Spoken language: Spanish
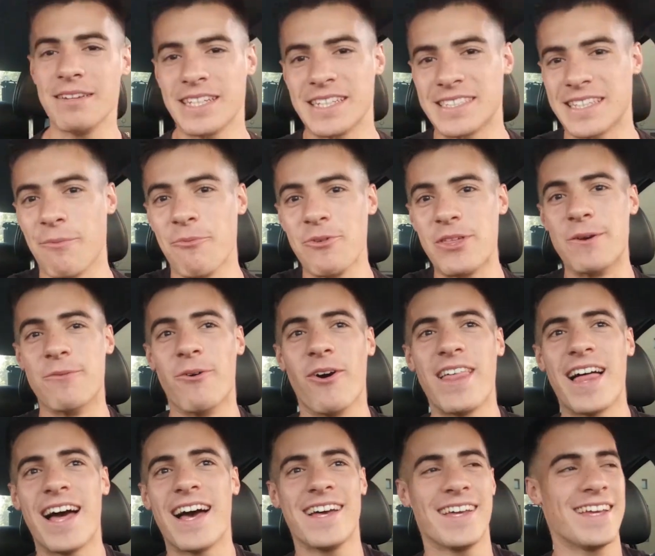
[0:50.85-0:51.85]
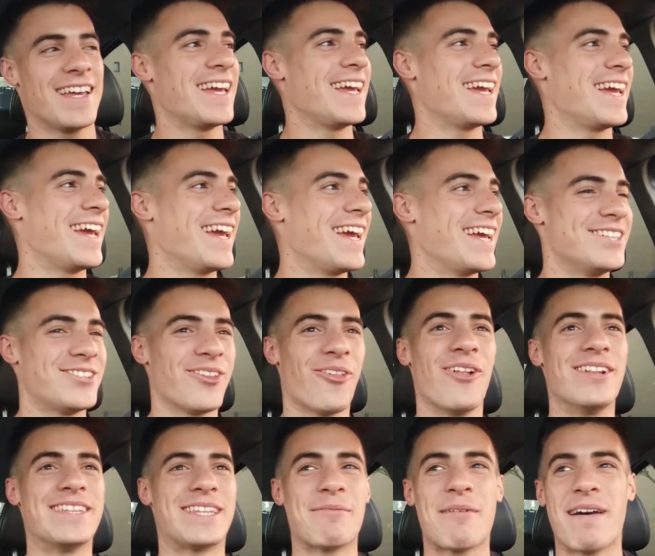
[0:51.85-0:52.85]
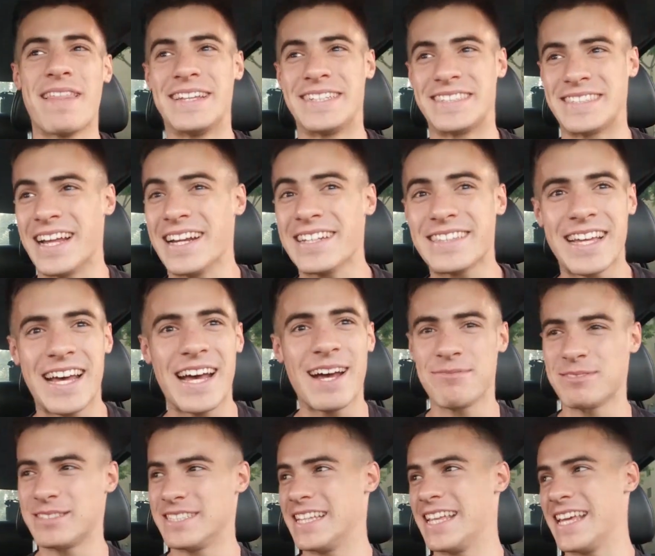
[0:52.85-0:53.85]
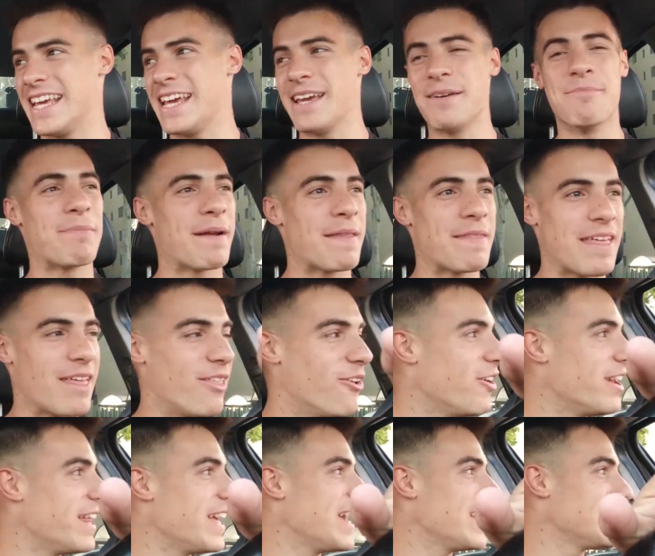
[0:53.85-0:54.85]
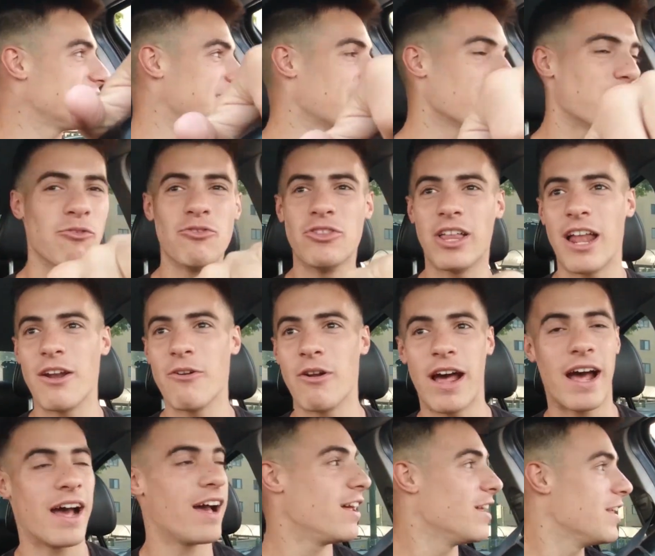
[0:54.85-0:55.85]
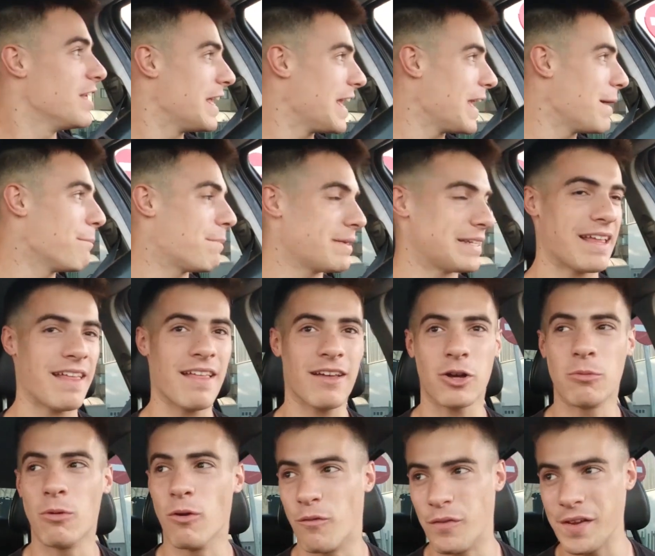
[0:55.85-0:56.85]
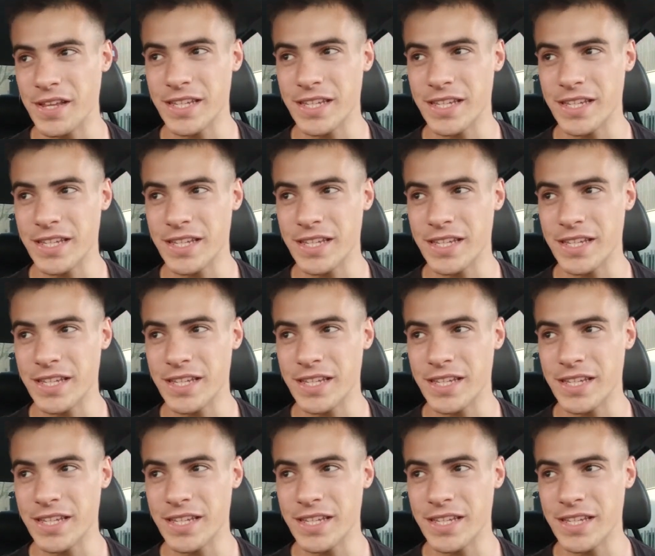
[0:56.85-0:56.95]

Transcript: Sabéis que está muy de moda eh, todo el tema de startups, de emprendedores que fundan una empresa como